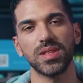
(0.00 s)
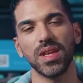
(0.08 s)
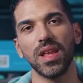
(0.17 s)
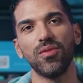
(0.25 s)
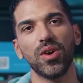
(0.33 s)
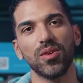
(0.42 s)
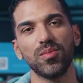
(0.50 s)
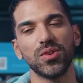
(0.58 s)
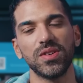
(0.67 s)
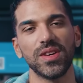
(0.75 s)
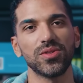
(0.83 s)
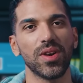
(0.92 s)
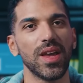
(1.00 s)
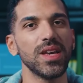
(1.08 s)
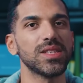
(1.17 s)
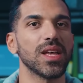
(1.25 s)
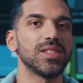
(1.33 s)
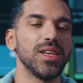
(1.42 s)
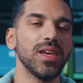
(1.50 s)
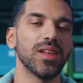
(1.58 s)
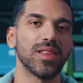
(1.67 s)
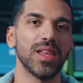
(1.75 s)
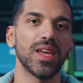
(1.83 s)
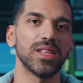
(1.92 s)
c'est d'avoir une motivation extrinsèque
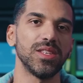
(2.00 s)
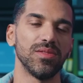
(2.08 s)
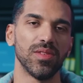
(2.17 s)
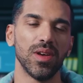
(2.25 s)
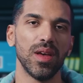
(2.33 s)
négative.